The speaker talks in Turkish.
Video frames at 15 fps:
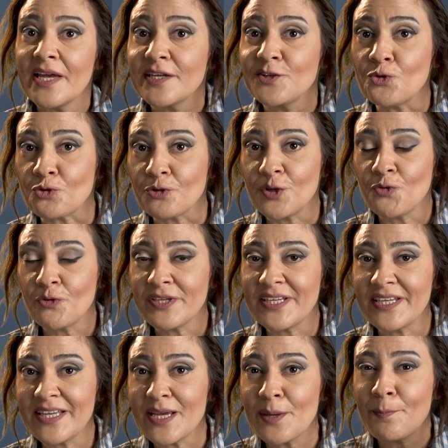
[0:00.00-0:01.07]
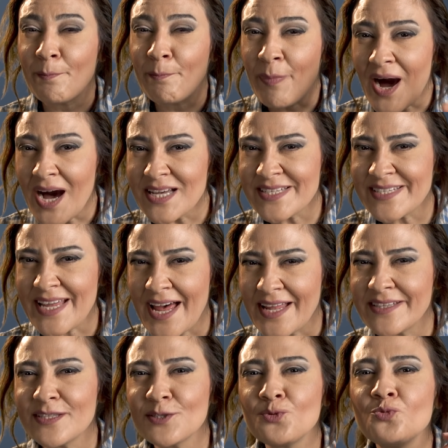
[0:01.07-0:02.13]
Görünüyor ki
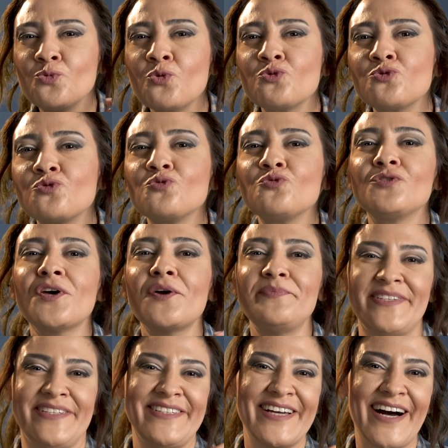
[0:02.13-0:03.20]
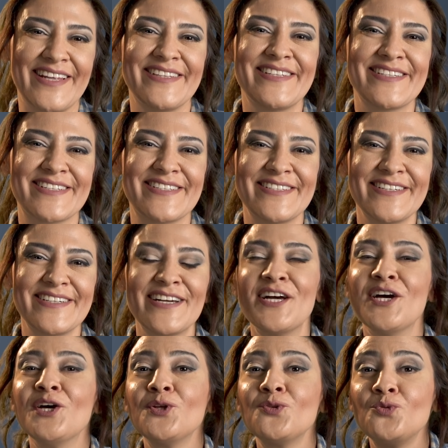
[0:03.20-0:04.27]
bazen dozunda bir yalnızlık
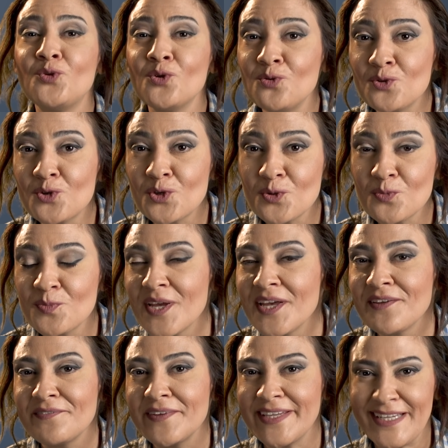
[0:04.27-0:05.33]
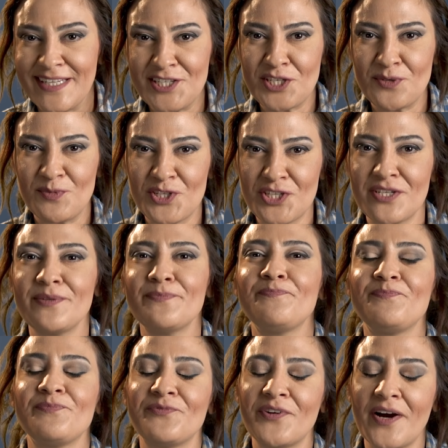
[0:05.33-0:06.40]
dönüşüm ve gelişim için
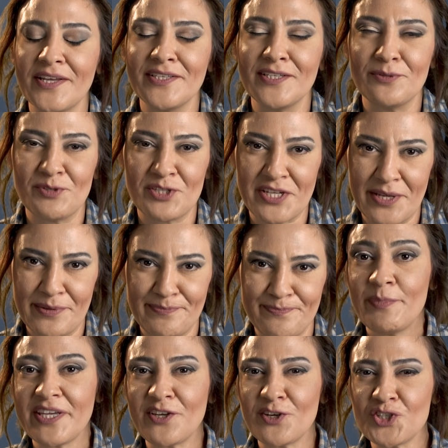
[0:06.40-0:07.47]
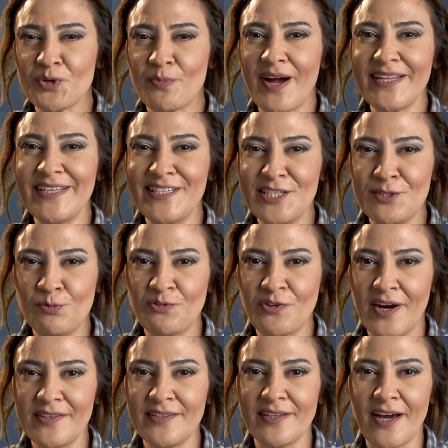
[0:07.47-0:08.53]
faydalı bir şey. Peki acaba nedir bu
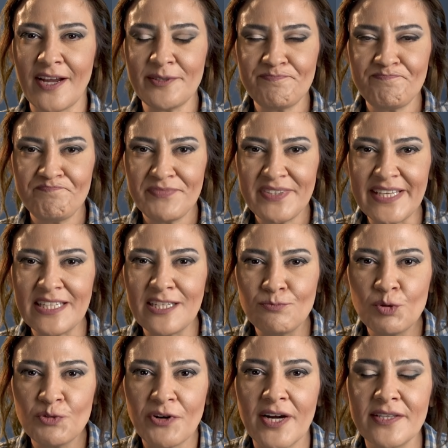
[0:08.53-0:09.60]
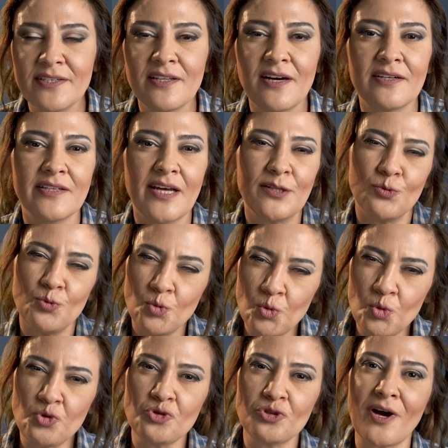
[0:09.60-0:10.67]
faydalar? Gelin bu faydalardan
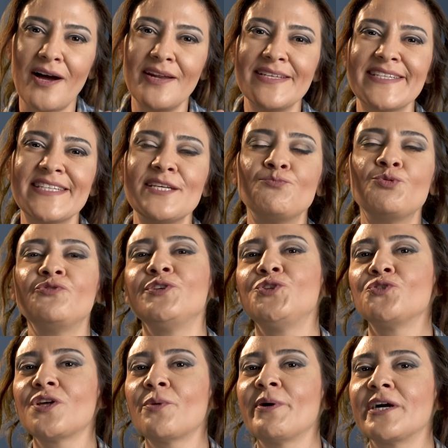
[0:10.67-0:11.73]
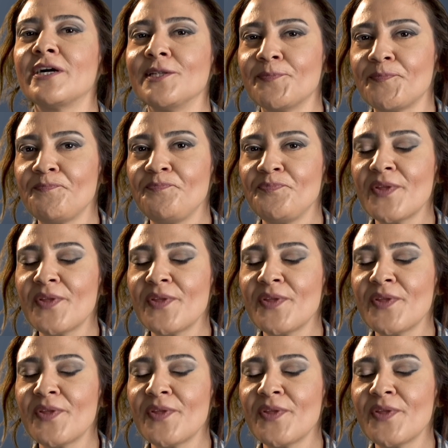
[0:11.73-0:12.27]
3 tanesine bu videoda bakalım.